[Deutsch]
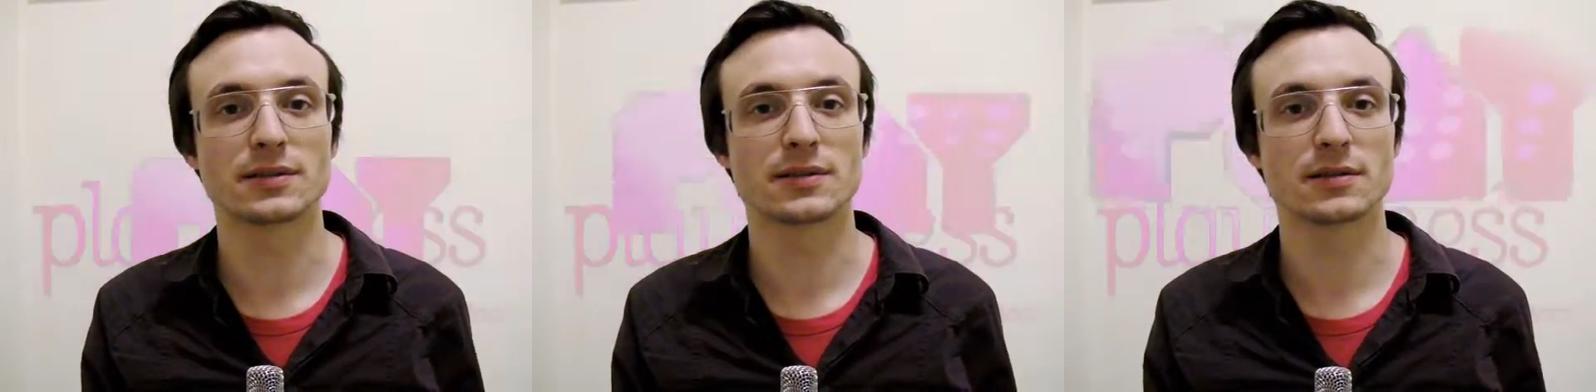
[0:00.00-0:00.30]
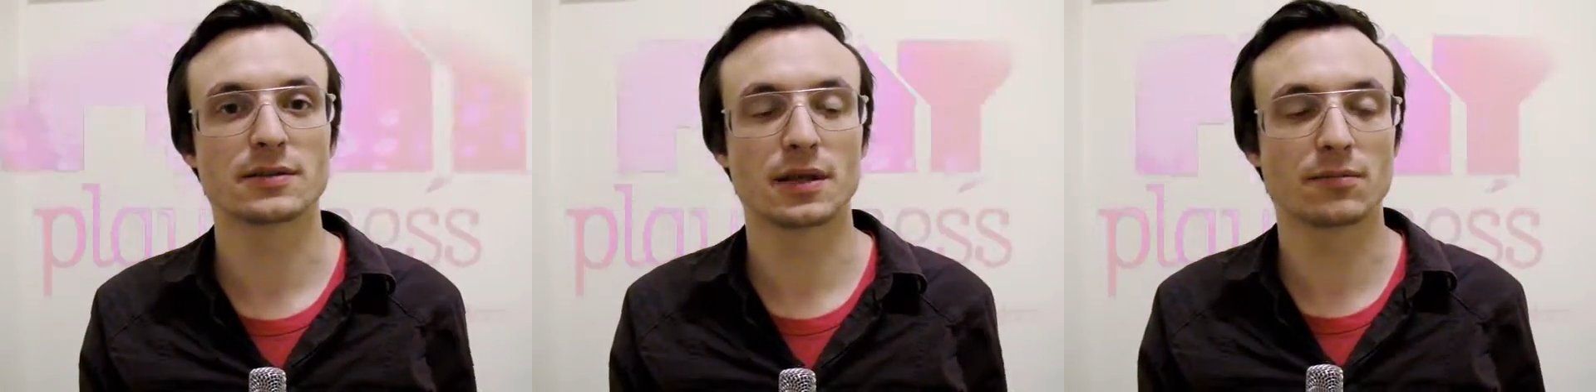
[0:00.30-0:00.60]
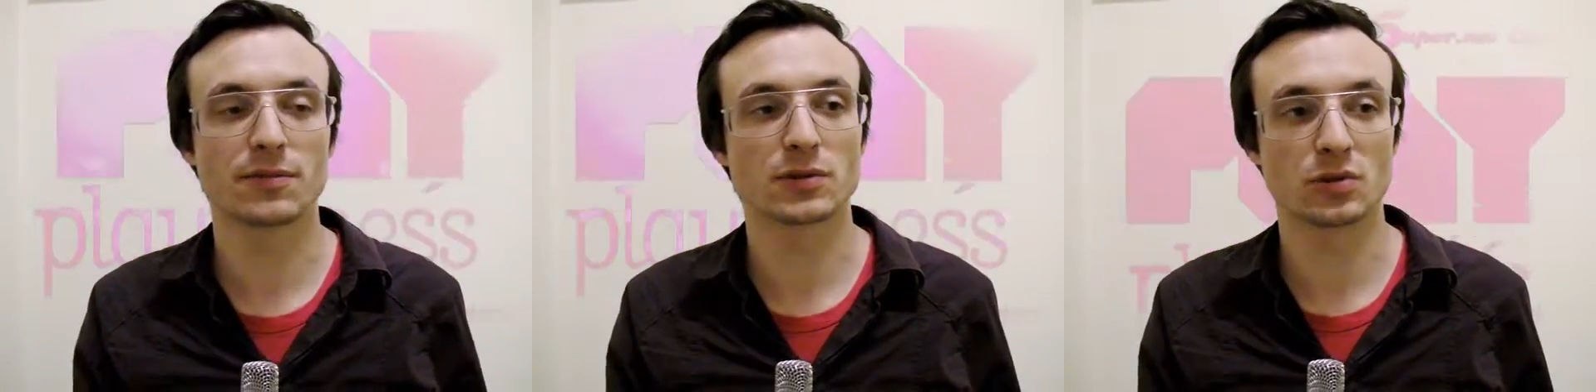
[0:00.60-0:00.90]
Das hat sich
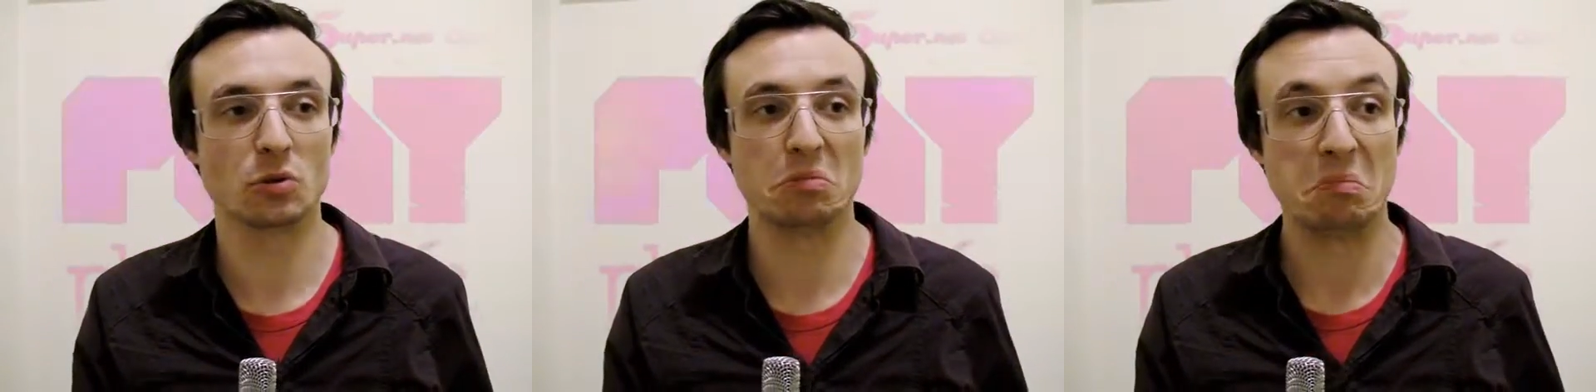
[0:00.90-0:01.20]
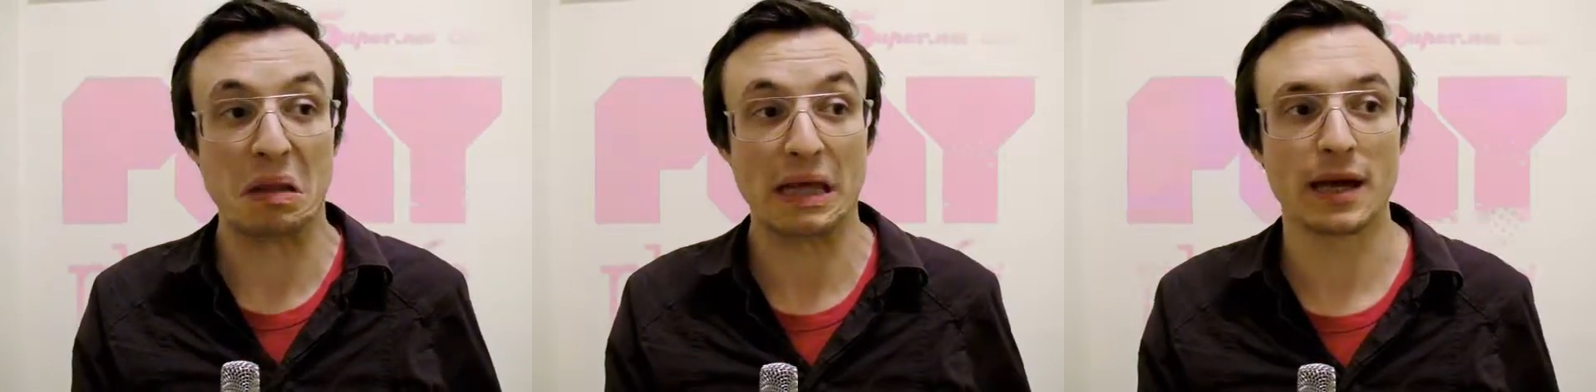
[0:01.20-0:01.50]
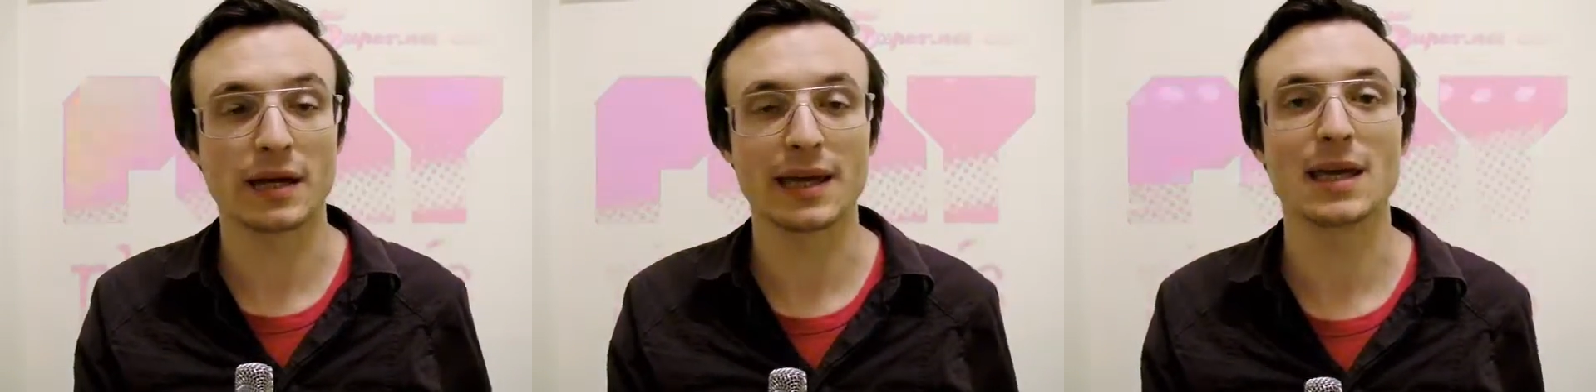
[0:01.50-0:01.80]
einfach so
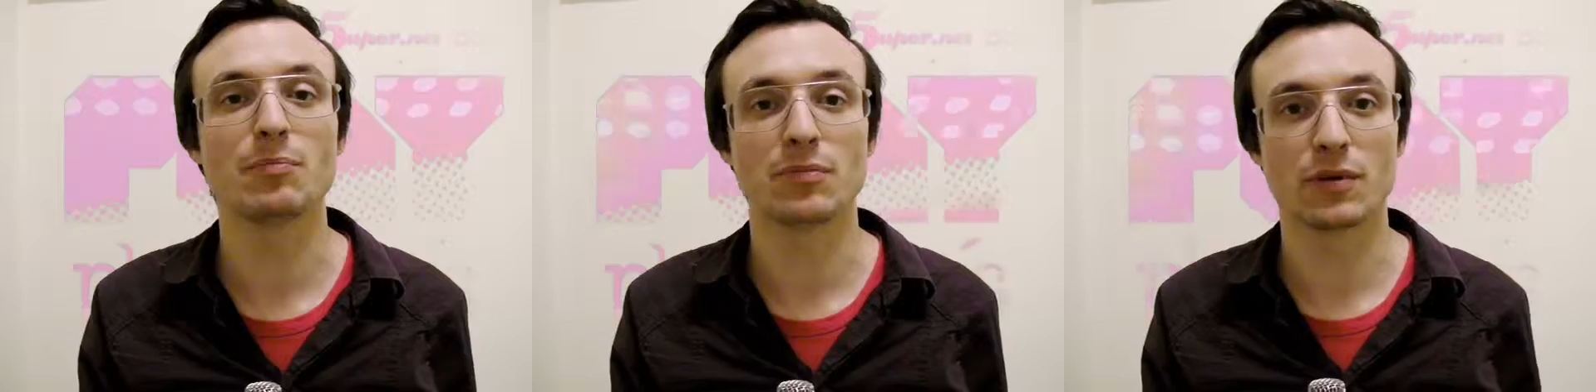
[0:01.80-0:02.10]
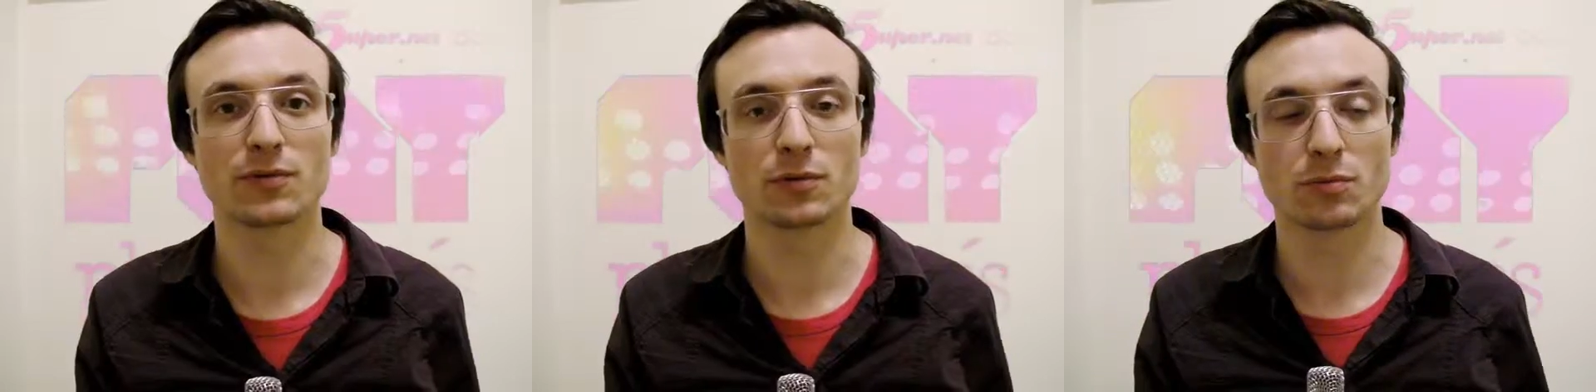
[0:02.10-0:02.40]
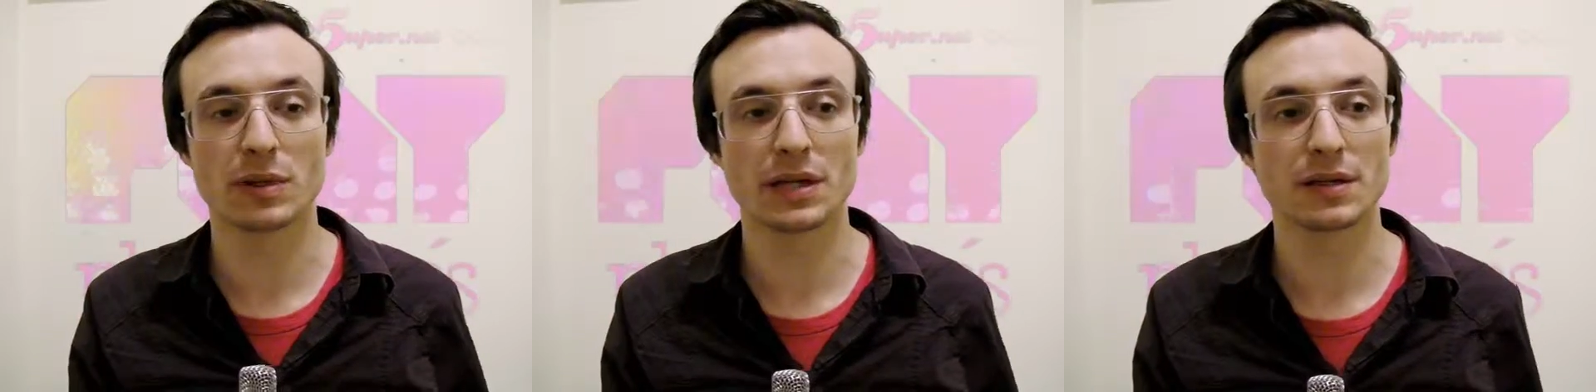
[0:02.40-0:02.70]
ergeben
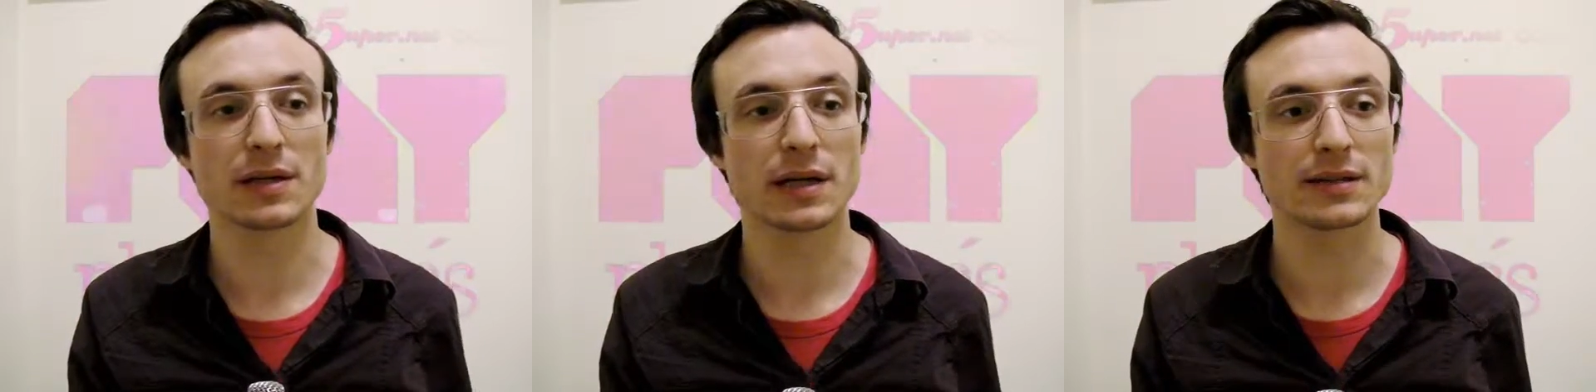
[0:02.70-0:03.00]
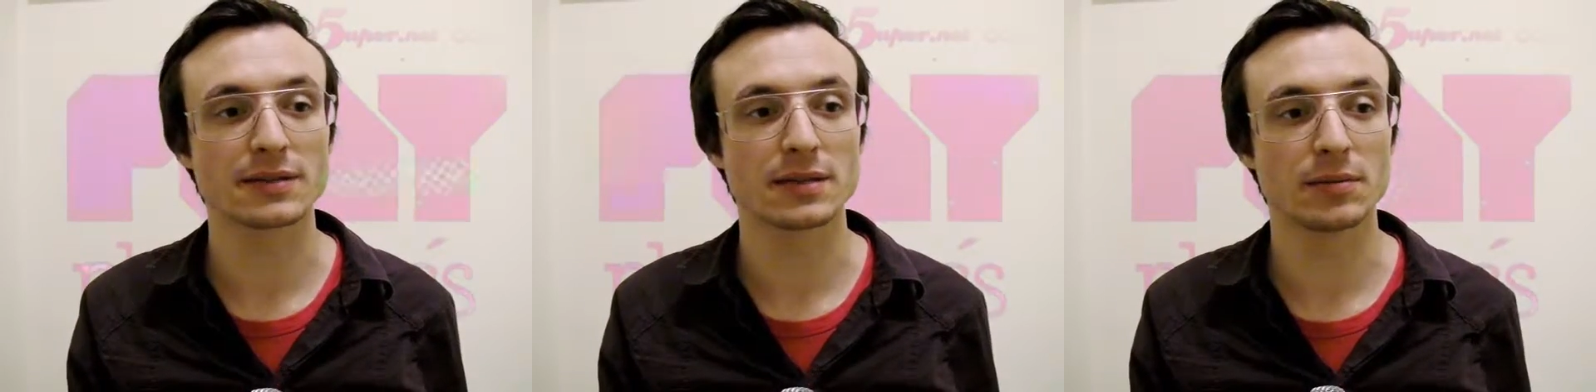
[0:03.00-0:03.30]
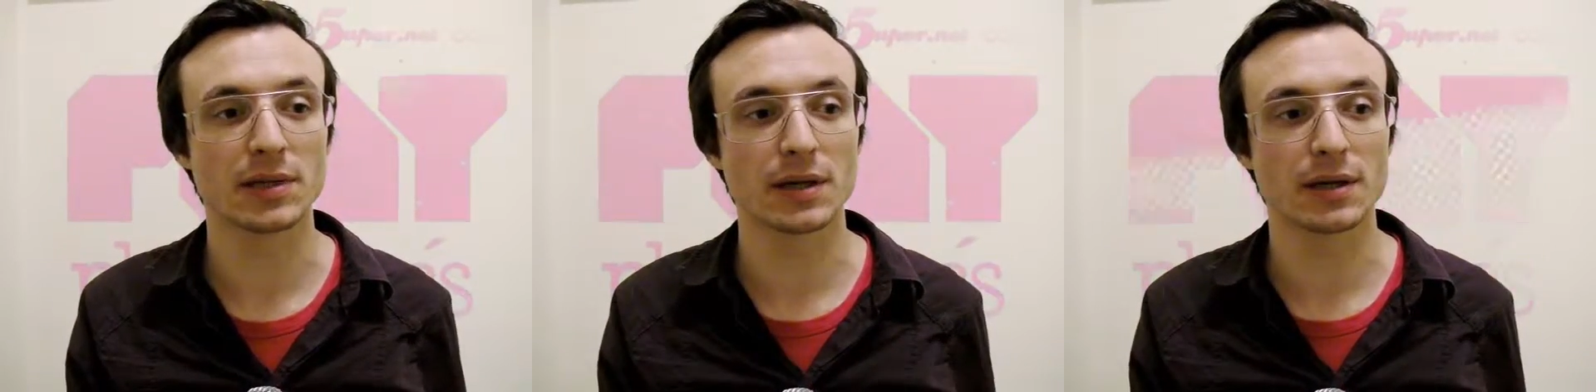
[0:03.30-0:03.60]
aufgrund meiner Interessen,
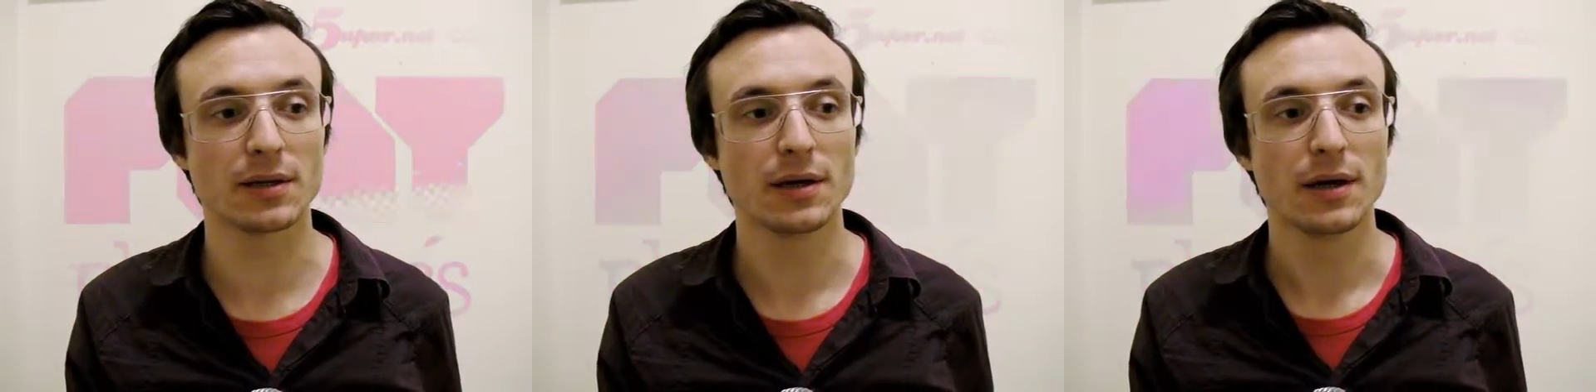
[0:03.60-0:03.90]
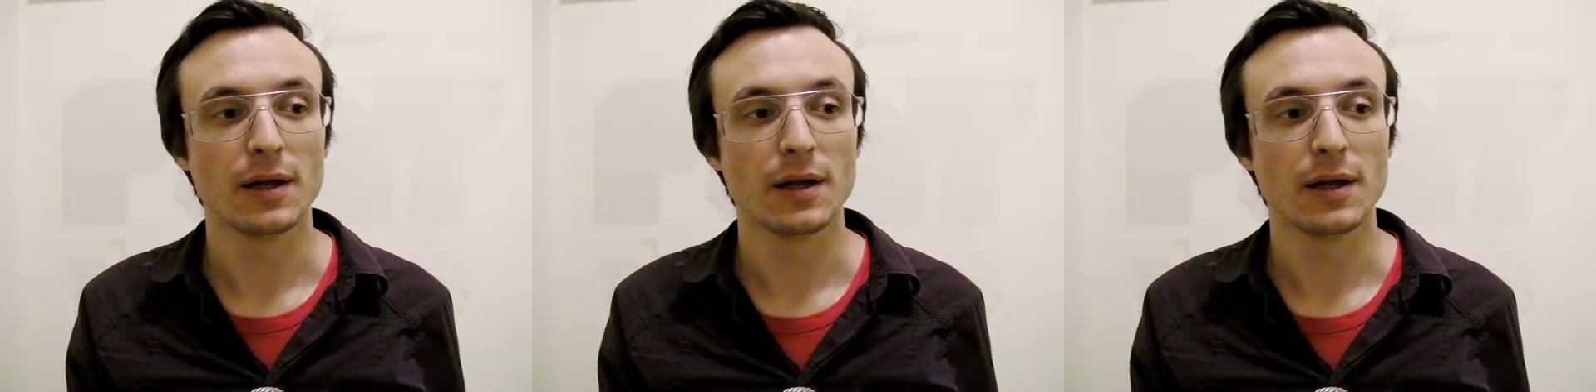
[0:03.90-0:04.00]
nehme ich an.